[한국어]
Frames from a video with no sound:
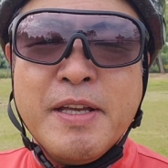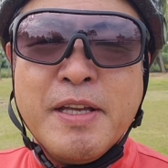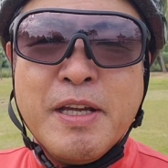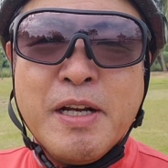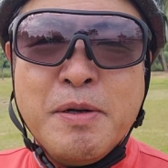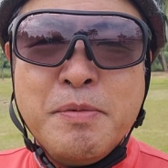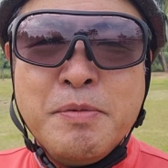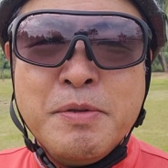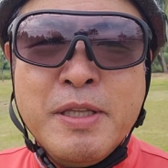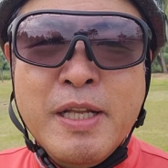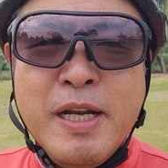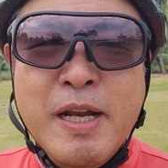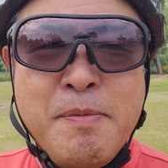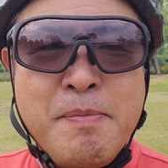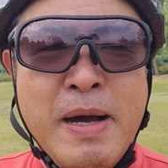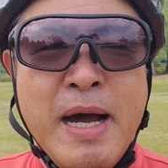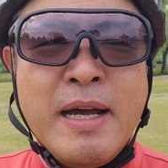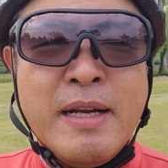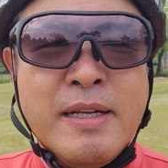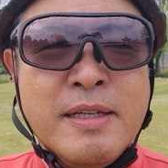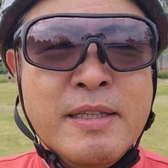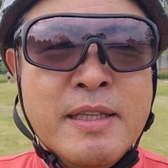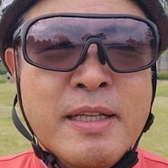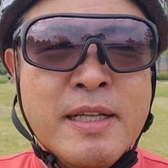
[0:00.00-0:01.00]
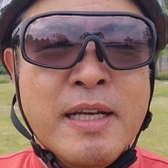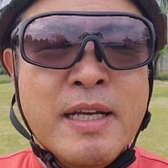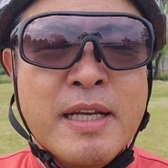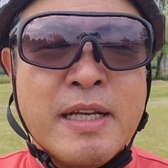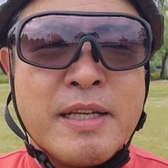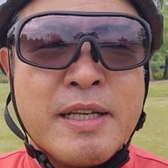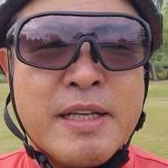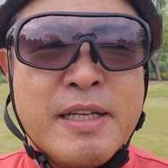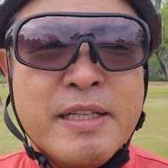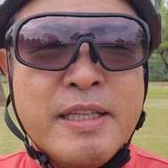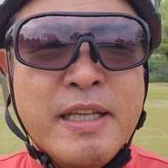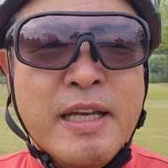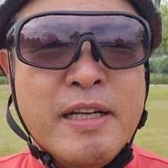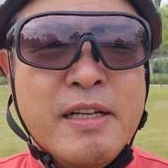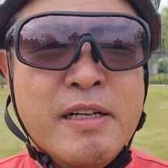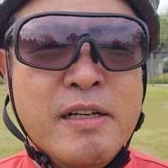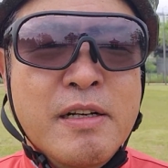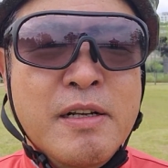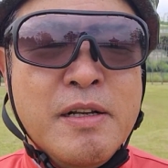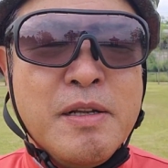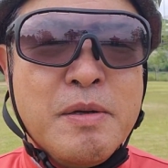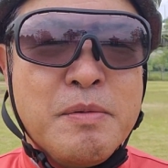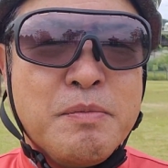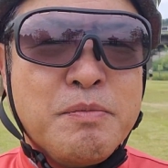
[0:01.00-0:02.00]
여러분들의 많은
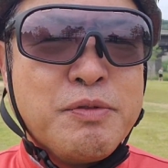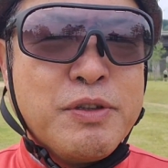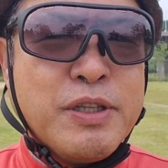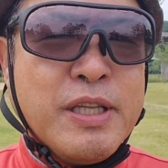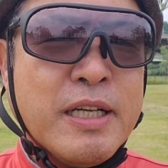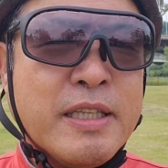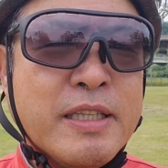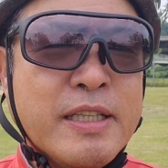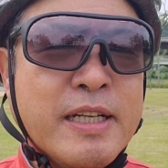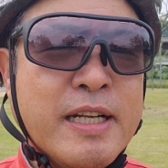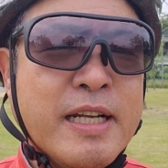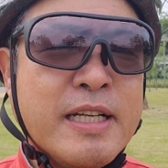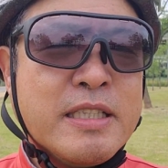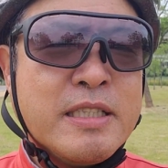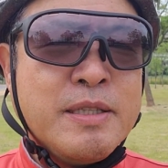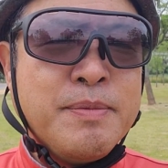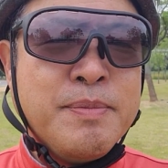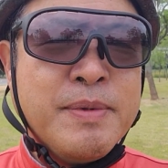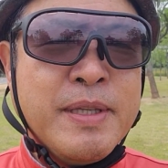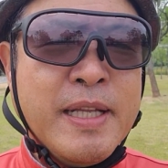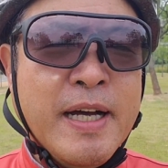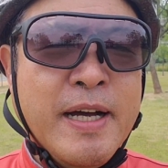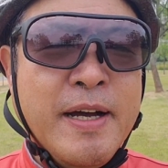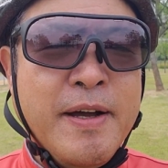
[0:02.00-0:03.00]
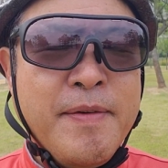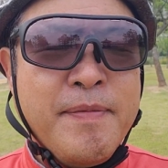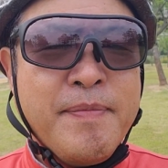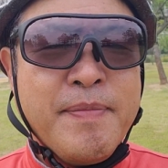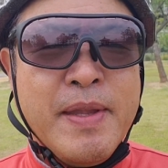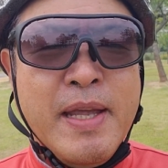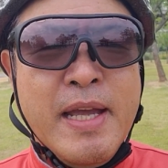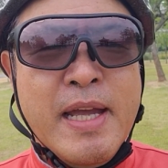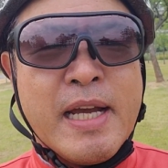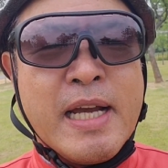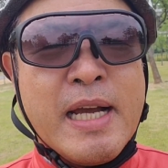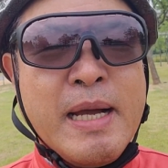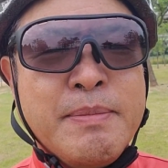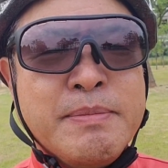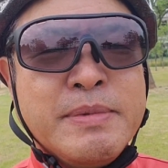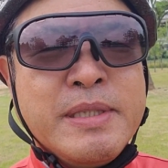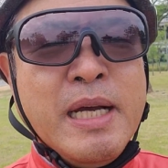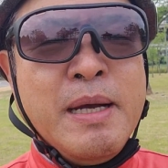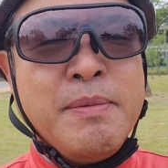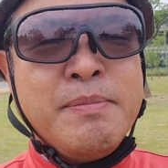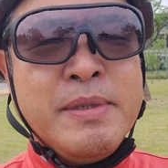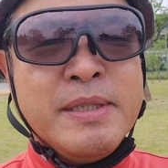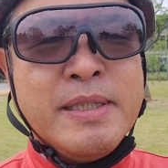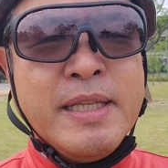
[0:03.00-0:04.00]
기대를 부탁드리겠습니다.
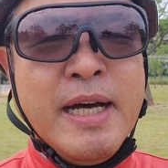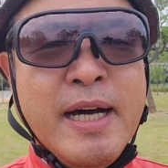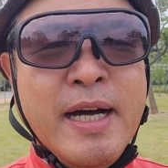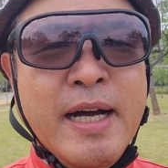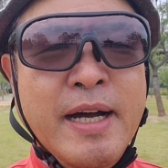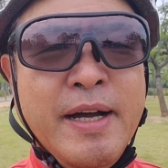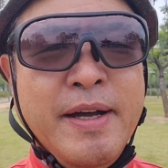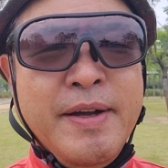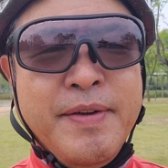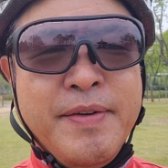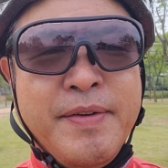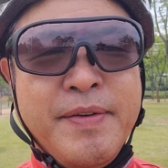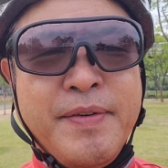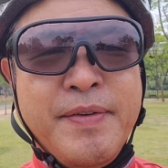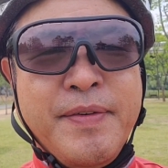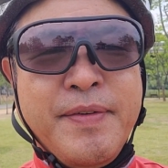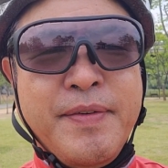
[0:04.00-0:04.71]
감사합니다.